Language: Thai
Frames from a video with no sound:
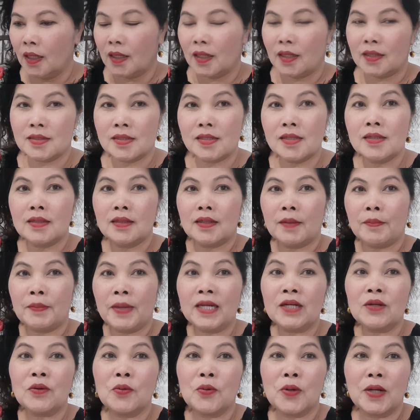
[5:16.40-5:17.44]
กระซื้อน้ำมั
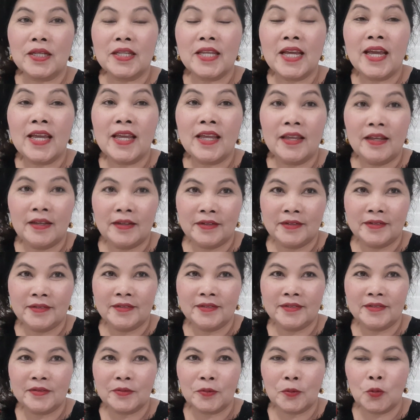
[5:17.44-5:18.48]
นขวดใหญ่
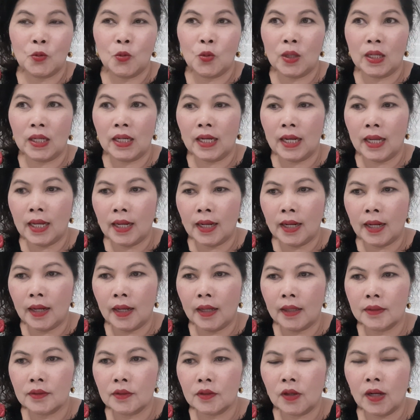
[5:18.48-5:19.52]
ขวดละ
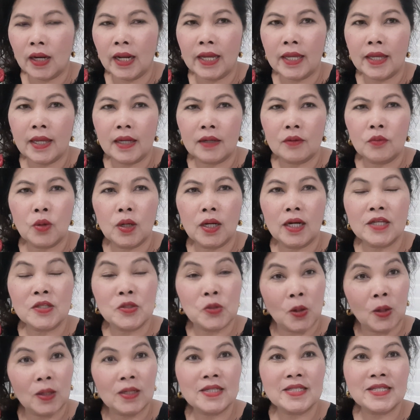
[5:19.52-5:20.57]
เท่าไหร่อ่ะ ขวดละส
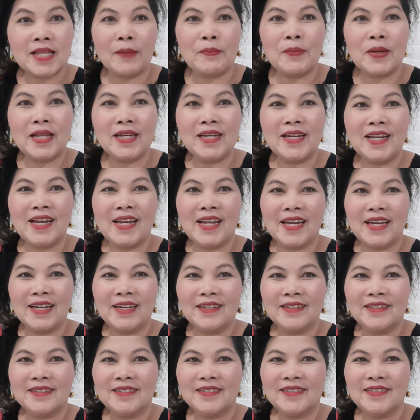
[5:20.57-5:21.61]
องหรือสามลิตรนี่แหละ
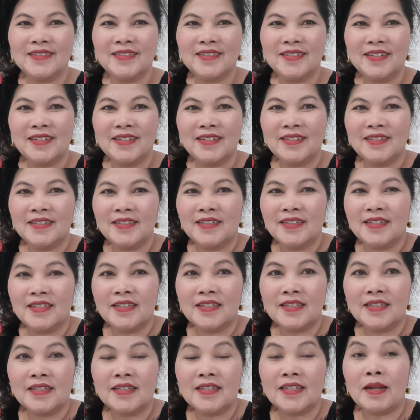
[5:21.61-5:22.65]

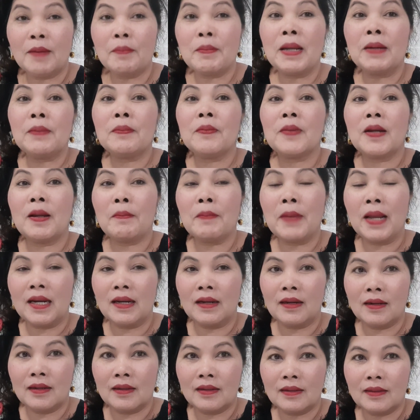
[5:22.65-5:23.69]
น้ำมัน น้ำมัน
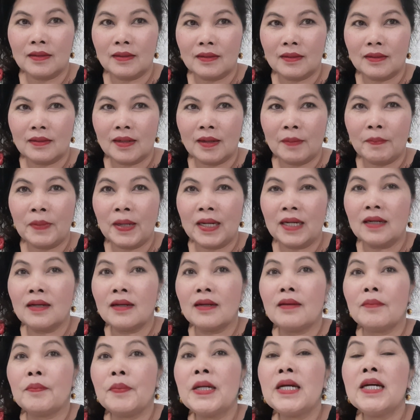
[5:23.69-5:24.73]
น้ำมัน
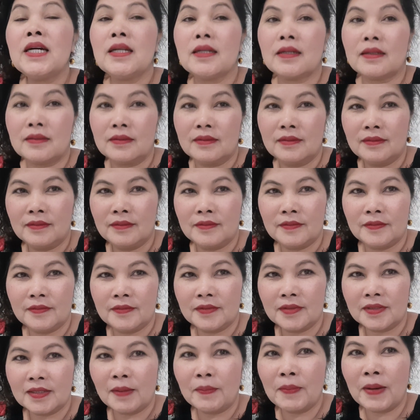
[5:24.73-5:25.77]
พืช
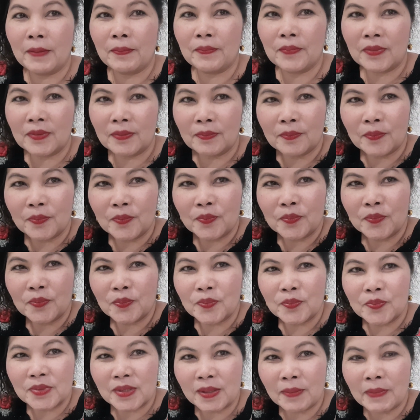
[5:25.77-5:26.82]
สำหรับ
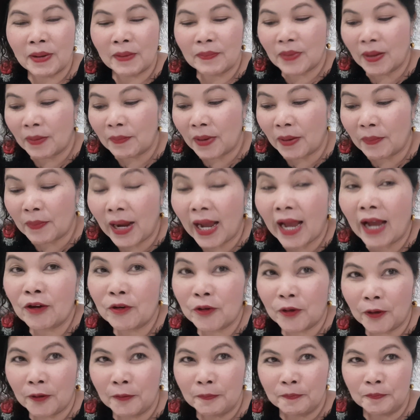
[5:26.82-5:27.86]
สำหรับ ทำ กับข้าว
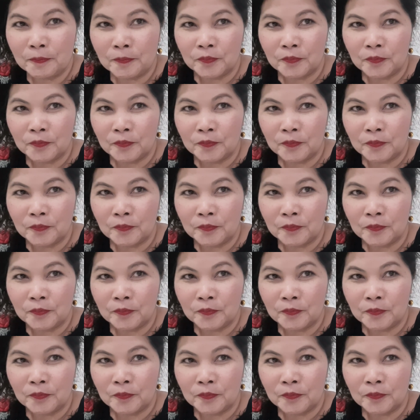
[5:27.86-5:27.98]
เนาะ